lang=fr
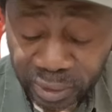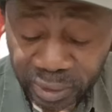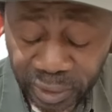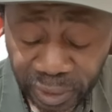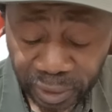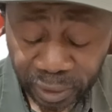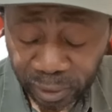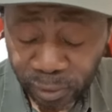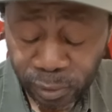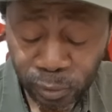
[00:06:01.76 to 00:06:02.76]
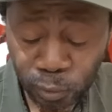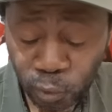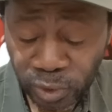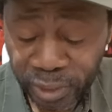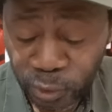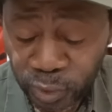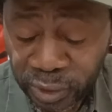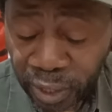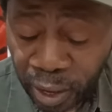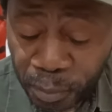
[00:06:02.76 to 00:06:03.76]
euh, aux
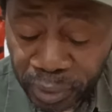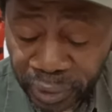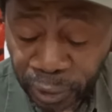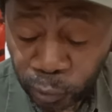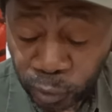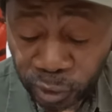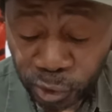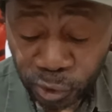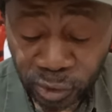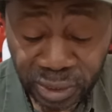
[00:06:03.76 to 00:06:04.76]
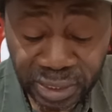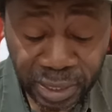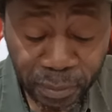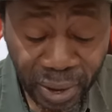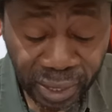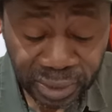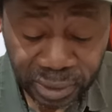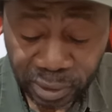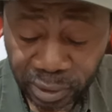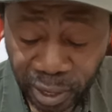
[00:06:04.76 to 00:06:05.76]
États-Unis, a amené un contingent de sa
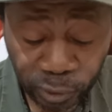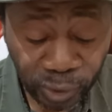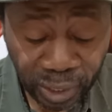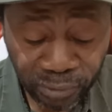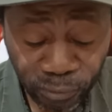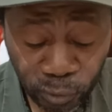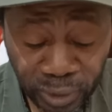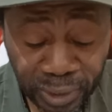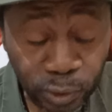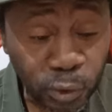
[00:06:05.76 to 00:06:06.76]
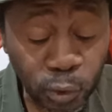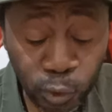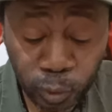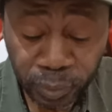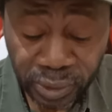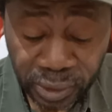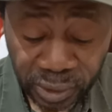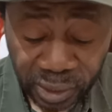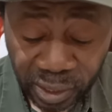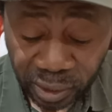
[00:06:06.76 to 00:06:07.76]
base à de Californie dans le sud du pays
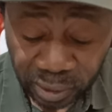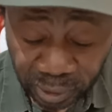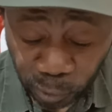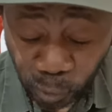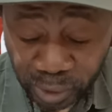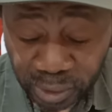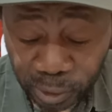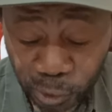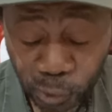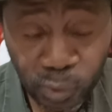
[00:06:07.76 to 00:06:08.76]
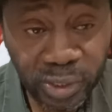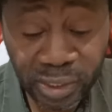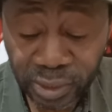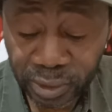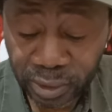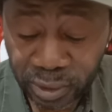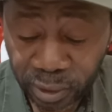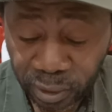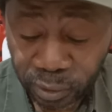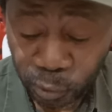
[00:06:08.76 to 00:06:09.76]
en tant qu'organisation qui
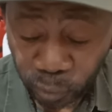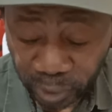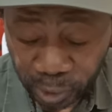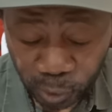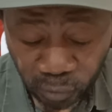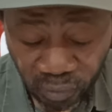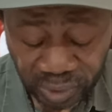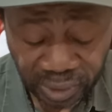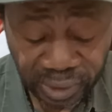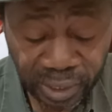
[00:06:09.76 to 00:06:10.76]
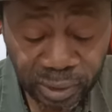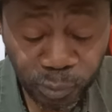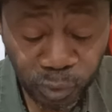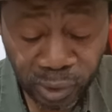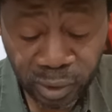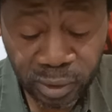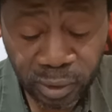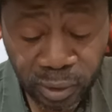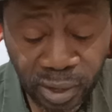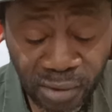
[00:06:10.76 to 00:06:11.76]
entretient une relation fraternelle depuis 40
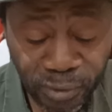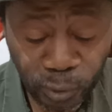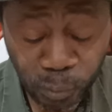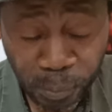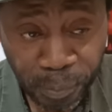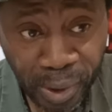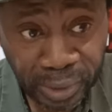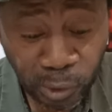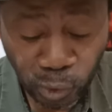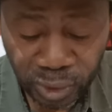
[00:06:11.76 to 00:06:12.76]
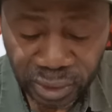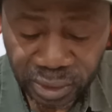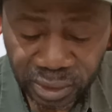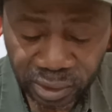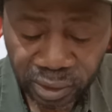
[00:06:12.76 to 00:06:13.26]
ans avec le Parti socialiste